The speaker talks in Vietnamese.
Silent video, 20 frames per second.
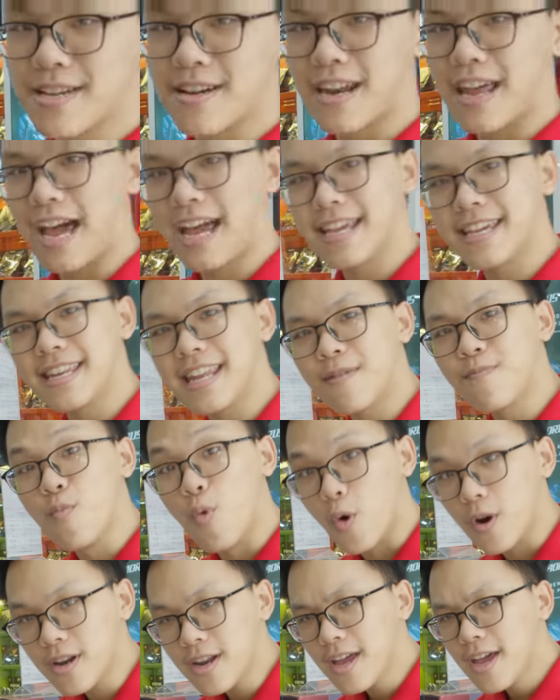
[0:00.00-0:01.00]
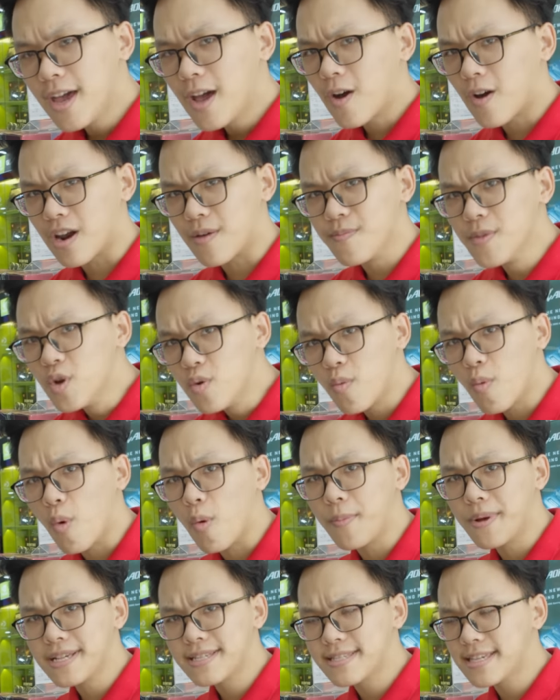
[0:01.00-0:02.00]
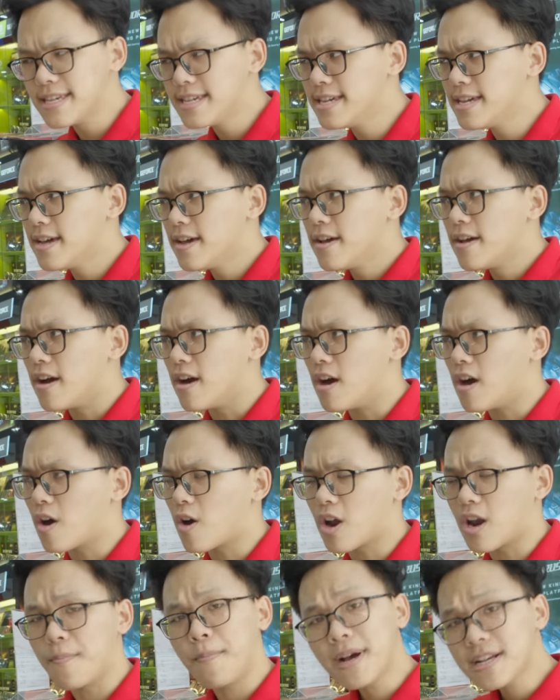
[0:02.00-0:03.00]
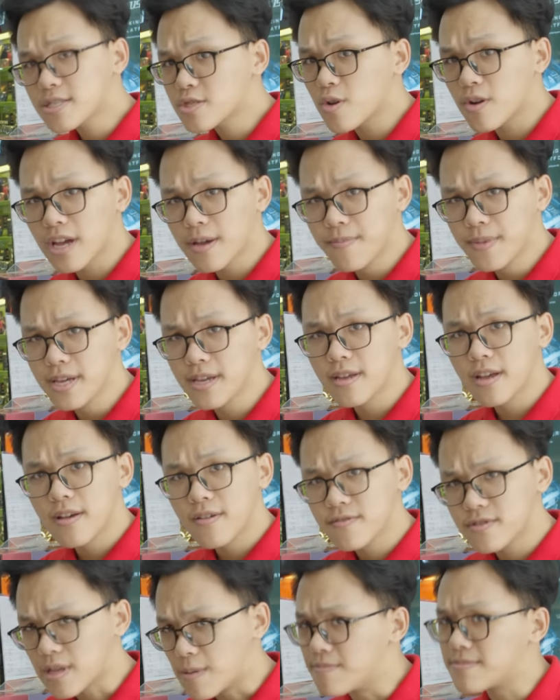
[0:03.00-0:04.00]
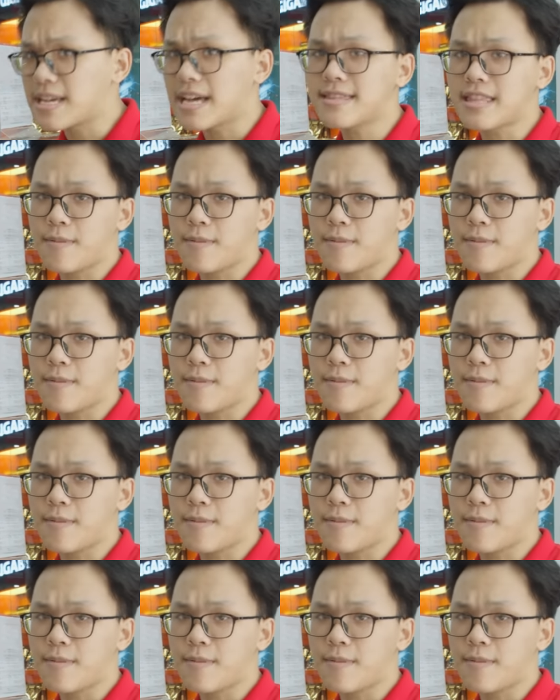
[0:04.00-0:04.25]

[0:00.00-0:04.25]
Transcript: giờ là anh ấy đang muốn gọi là build một bộ PC gọi là mắc cho gaming tầm giá